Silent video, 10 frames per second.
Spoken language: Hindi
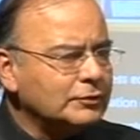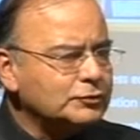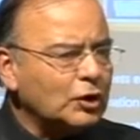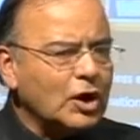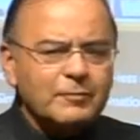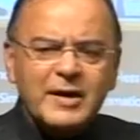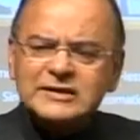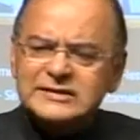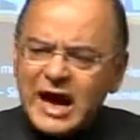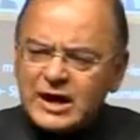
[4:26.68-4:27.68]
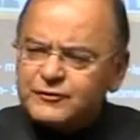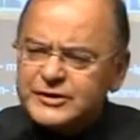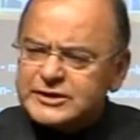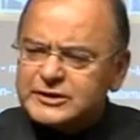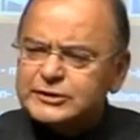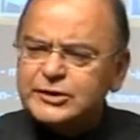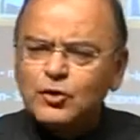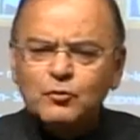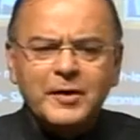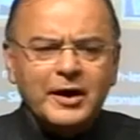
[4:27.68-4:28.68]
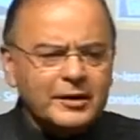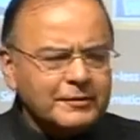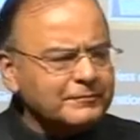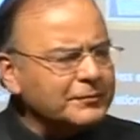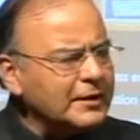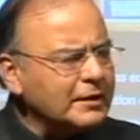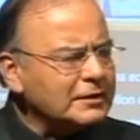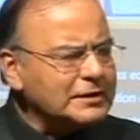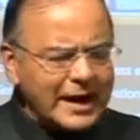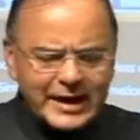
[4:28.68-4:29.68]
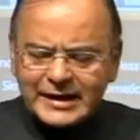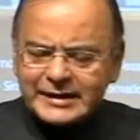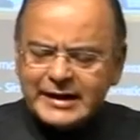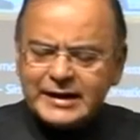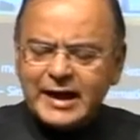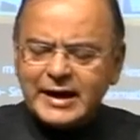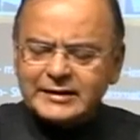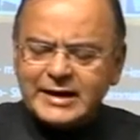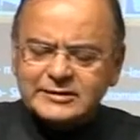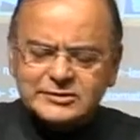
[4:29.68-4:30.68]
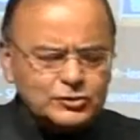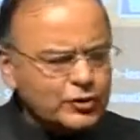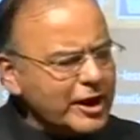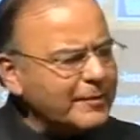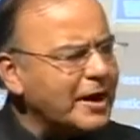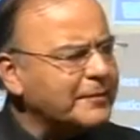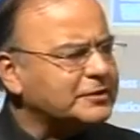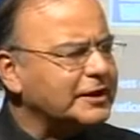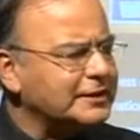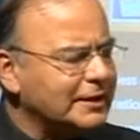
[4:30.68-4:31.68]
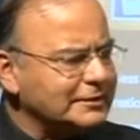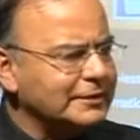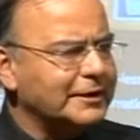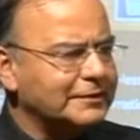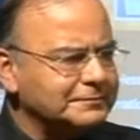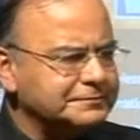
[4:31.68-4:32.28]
तो लगभग 60 फीसदी से ऊपर डायरेक्ट इनडायरेक्ट टैक्स की दुनिया में आप चले जाते हैं